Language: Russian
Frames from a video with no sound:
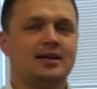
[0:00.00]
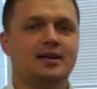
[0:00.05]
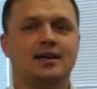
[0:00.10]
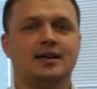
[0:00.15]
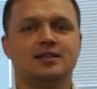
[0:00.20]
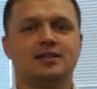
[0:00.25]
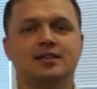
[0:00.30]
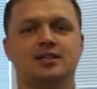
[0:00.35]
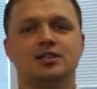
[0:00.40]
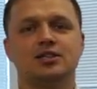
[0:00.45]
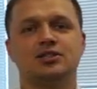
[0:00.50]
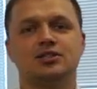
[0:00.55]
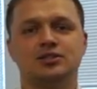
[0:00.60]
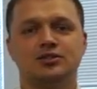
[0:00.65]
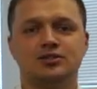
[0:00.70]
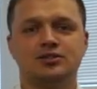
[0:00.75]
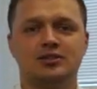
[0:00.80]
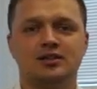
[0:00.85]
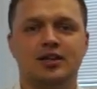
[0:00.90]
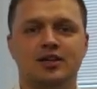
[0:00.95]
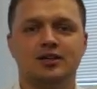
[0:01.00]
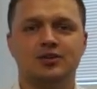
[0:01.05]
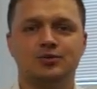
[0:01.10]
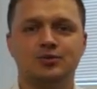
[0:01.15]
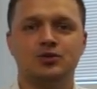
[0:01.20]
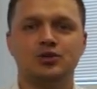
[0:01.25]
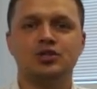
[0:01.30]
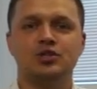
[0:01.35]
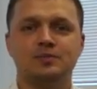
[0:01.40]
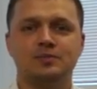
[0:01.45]
открыть
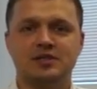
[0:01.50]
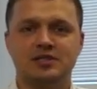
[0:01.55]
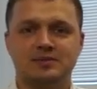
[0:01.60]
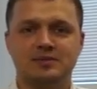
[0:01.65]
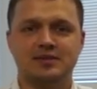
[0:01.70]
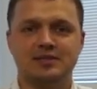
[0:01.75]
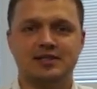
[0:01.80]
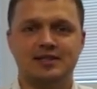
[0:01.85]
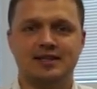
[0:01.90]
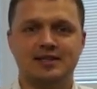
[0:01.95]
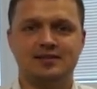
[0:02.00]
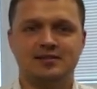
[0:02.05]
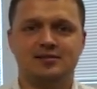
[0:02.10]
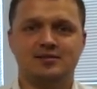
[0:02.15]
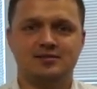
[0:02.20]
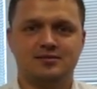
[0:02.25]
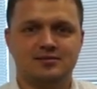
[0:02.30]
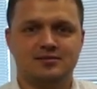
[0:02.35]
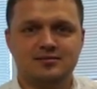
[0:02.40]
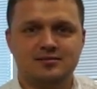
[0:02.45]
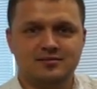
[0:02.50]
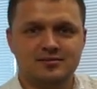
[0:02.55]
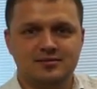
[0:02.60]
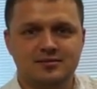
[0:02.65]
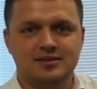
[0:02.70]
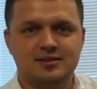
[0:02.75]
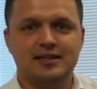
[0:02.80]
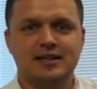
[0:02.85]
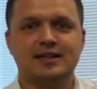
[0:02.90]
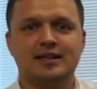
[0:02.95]
окно и посмотреть
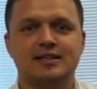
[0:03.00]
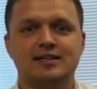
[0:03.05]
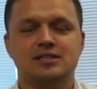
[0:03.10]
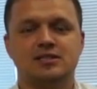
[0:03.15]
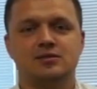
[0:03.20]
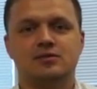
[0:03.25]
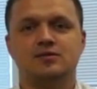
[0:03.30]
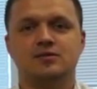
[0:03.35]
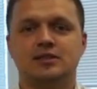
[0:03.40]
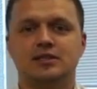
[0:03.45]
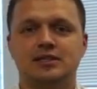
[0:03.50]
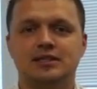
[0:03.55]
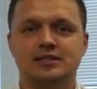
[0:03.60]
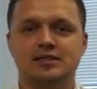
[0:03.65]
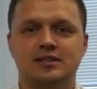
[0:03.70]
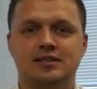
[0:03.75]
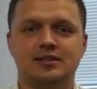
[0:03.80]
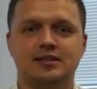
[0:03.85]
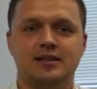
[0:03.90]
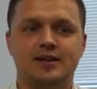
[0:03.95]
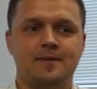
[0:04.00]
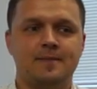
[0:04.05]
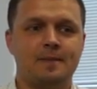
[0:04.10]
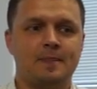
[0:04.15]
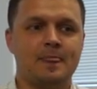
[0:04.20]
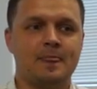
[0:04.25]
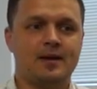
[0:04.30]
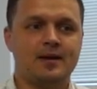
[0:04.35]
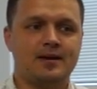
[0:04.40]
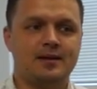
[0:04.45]
на красивый вид из окна
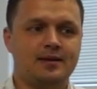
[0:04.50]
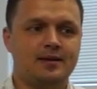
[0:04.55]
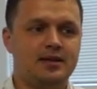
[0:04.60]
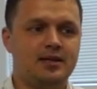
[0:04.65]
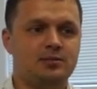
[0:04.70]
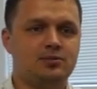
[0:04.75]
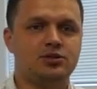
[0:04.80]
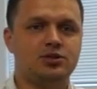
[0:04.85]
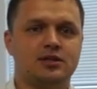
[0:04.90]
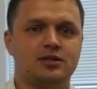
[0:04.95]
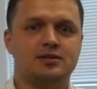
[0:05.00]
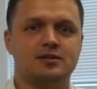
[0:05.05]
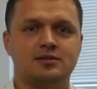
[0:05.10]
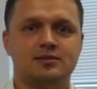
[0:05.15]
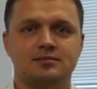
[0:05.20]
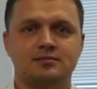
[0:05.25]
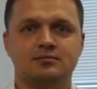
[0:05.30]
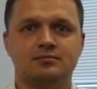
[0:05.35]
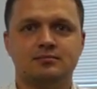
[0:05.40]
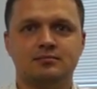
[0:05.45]
и общаться,